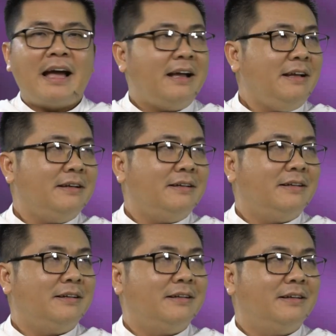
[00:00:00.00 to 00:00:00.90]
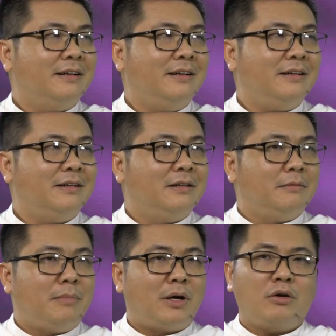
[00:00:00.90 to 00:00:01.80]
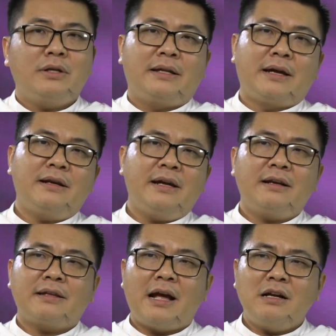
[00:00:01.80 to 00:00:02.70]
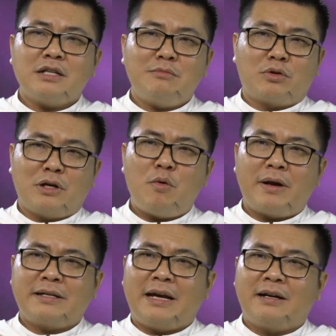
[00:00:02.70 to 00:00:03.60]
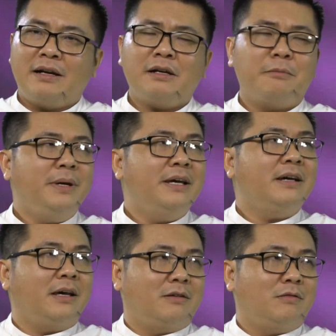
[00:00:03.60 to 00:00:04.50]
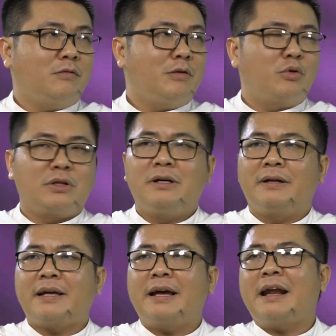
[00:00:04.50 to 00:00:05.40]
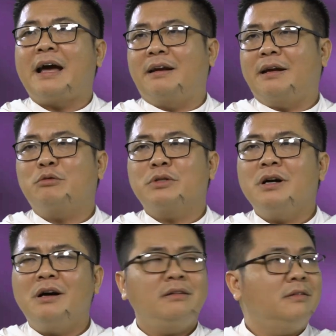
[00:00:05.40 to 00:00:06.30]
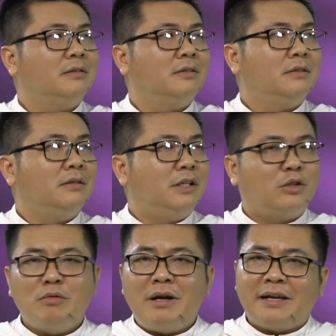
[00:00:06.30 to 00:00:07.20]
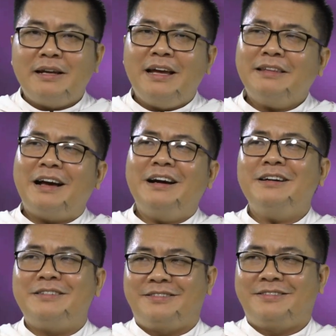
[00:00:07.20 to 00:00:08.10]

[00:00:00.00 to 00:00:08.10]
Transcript: táng mà có thể thánh lễ ăn táng trong một cái hoàn cảnh rất là bi kịch của một người tai nạn đau thương thì cũng là thánh lễ tạ ơn